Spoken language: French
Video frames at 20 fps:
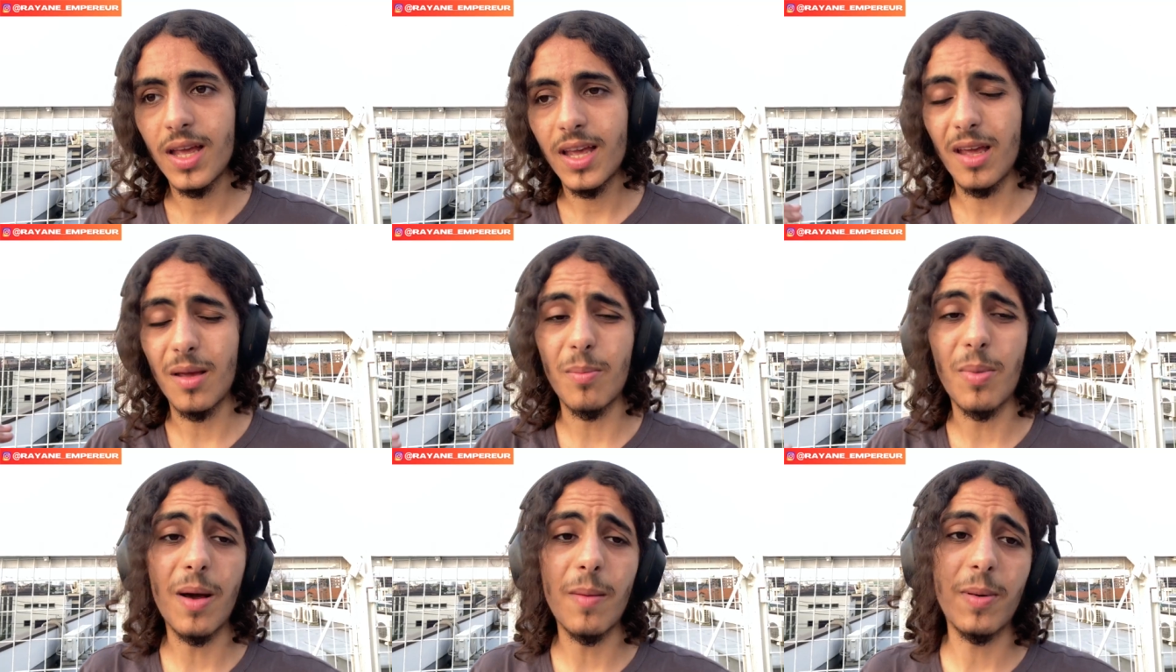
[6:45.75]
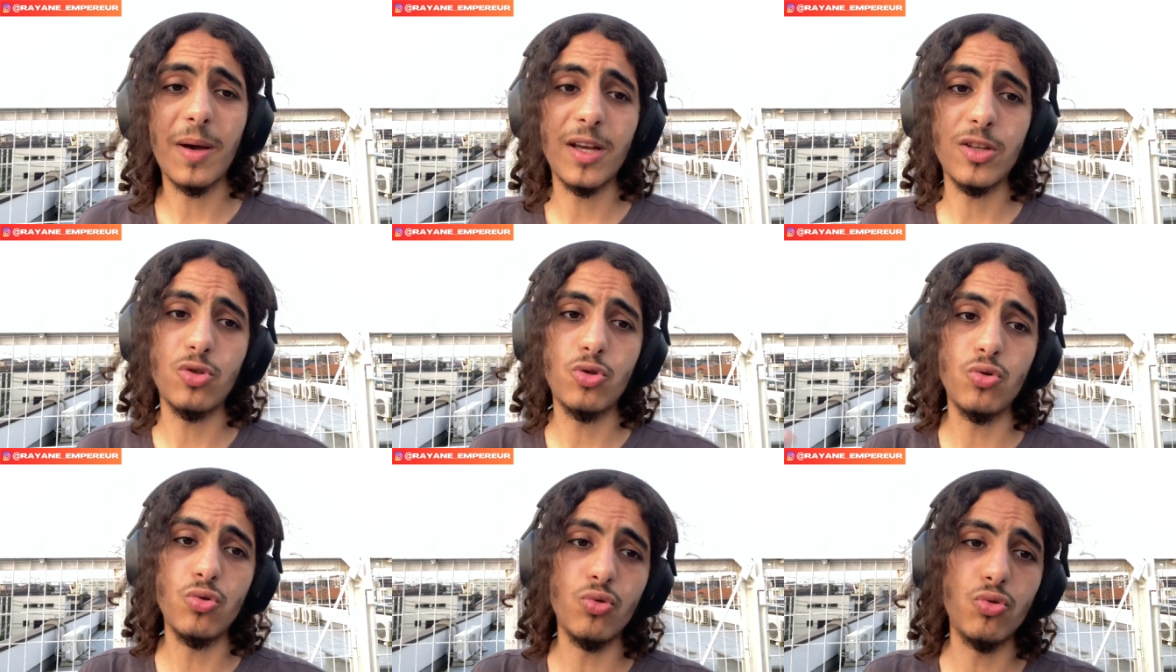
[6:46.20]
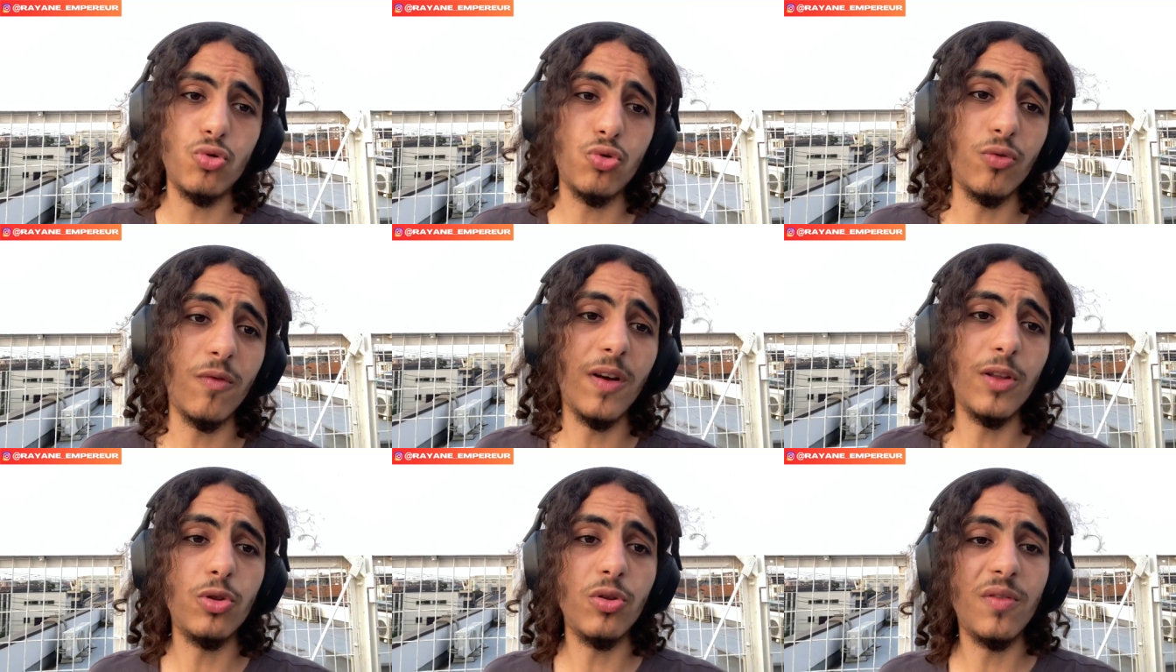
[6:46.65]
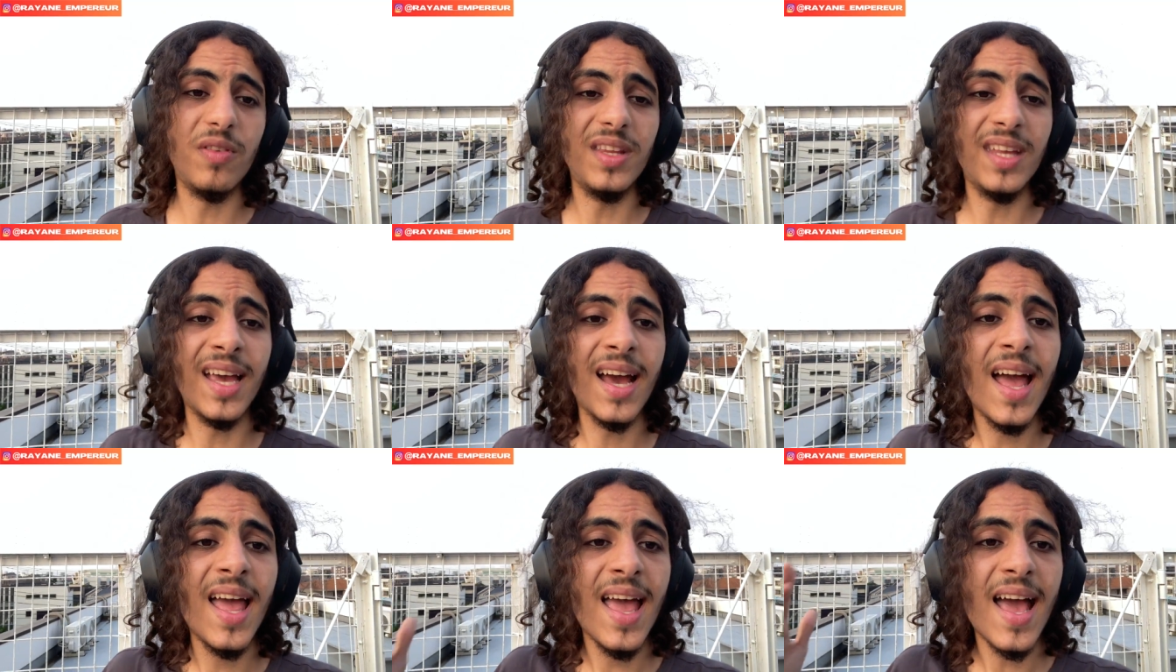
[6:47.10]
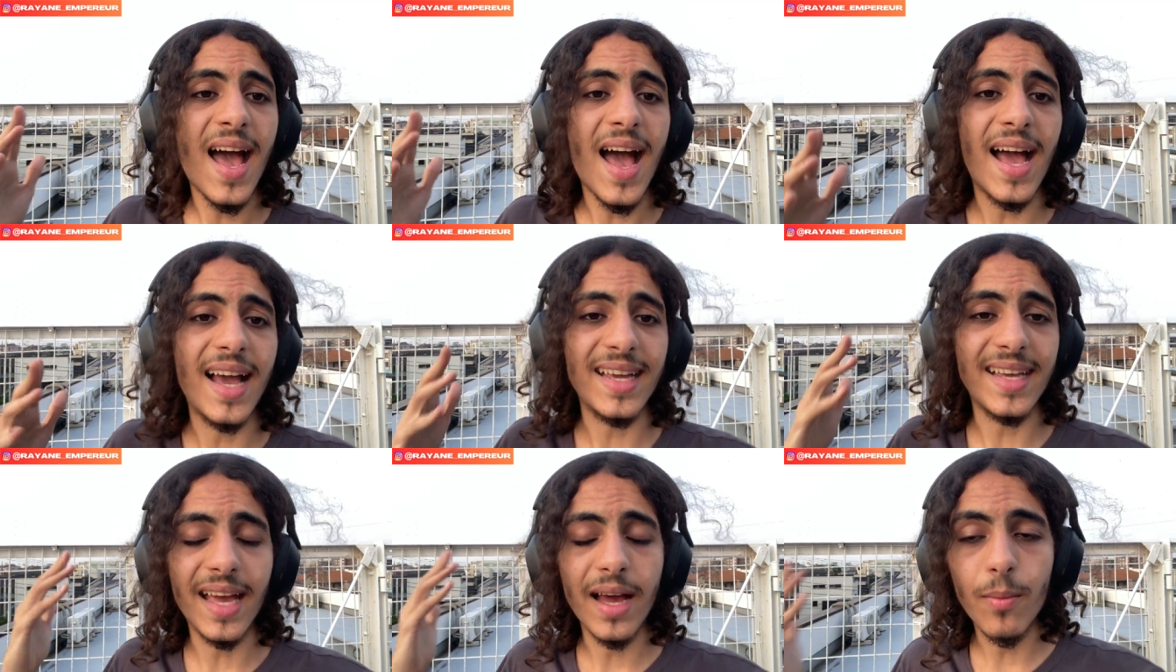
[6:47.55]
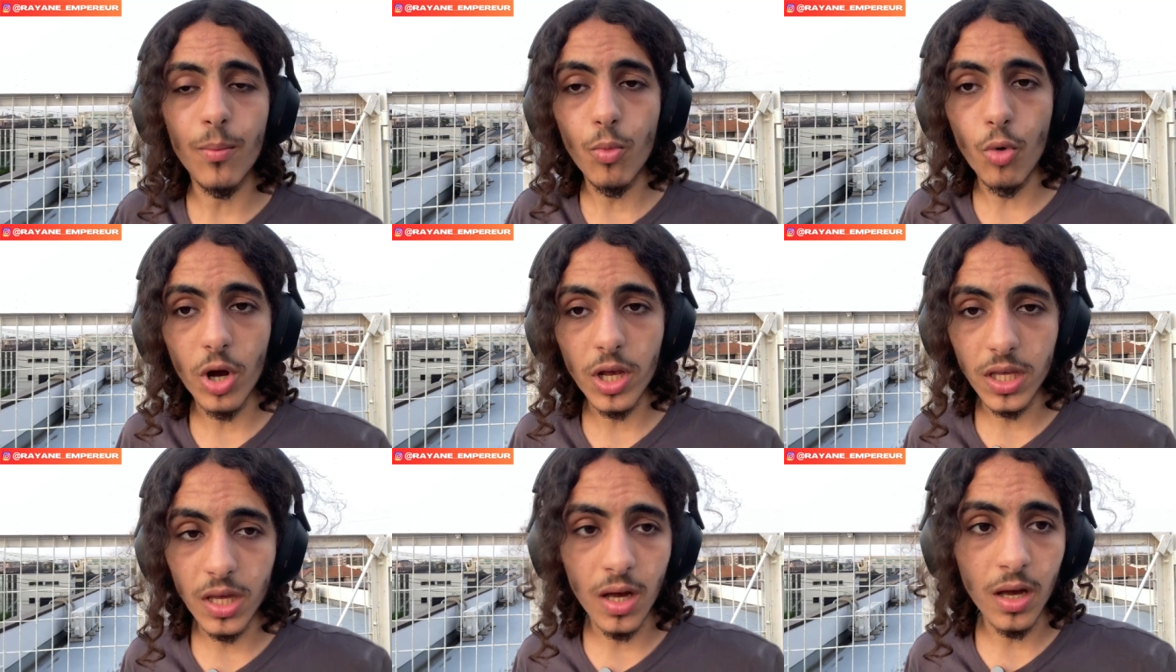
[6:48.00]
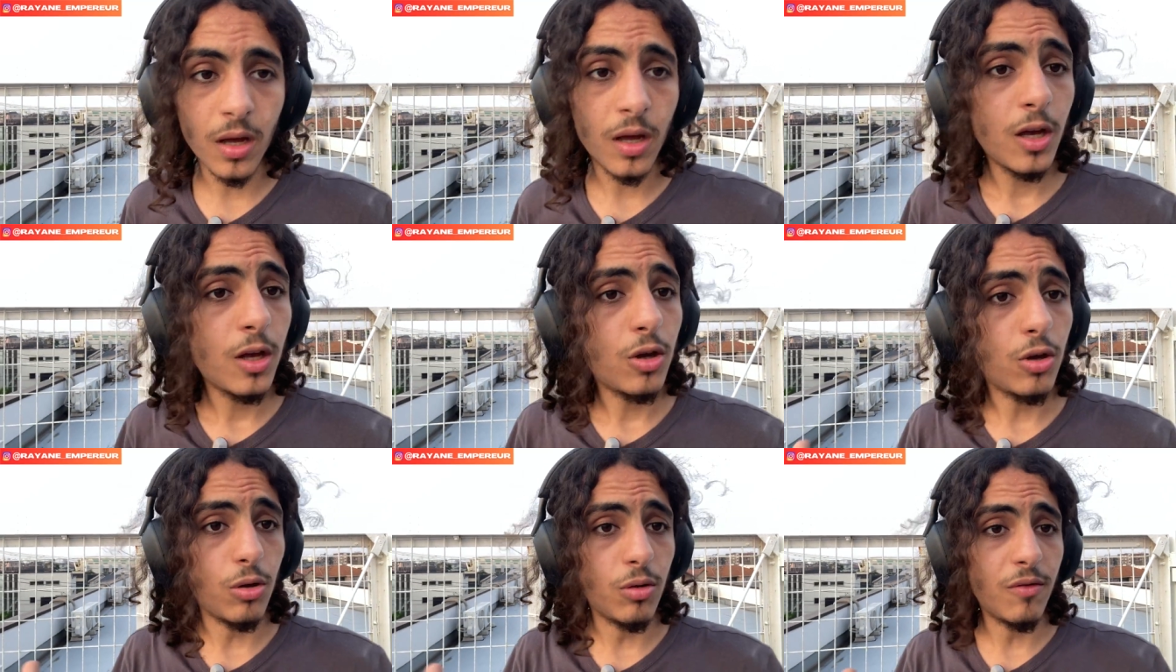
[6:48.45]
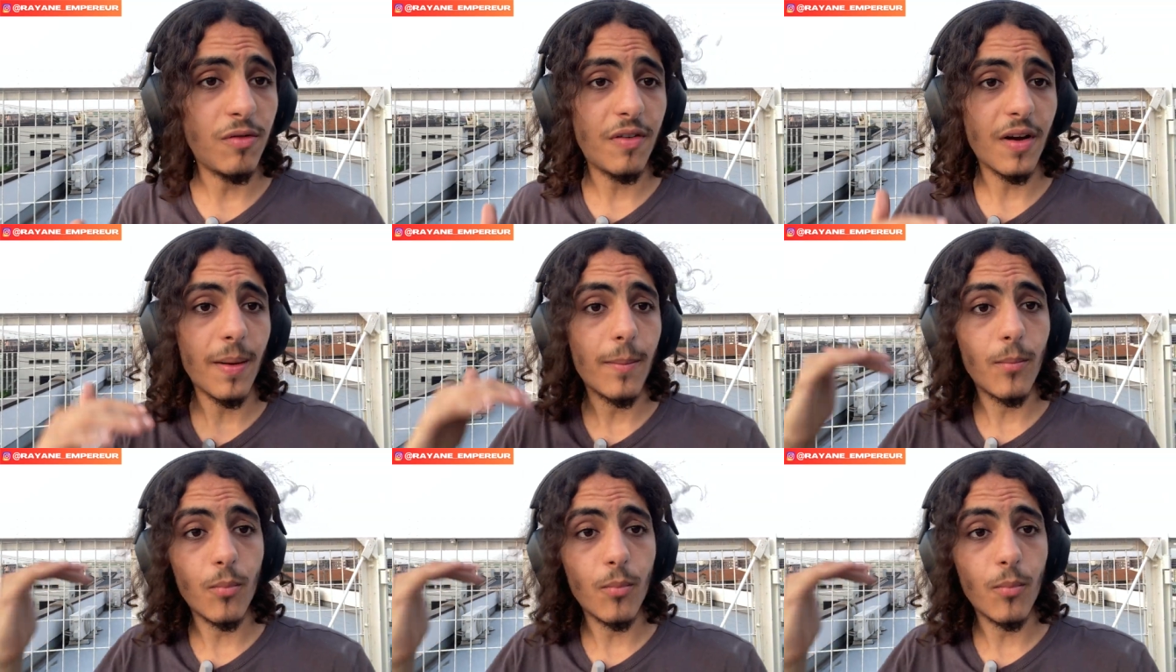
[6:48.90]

Et eh ben après, tu vas devenir un gars moyen, une femme